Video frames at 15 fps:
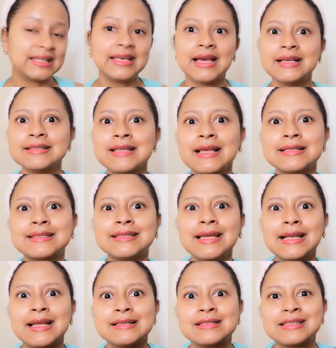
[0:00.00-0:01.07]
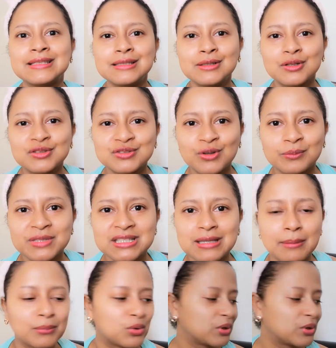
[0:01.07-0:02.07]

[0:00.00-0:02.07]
y es silencioso, mis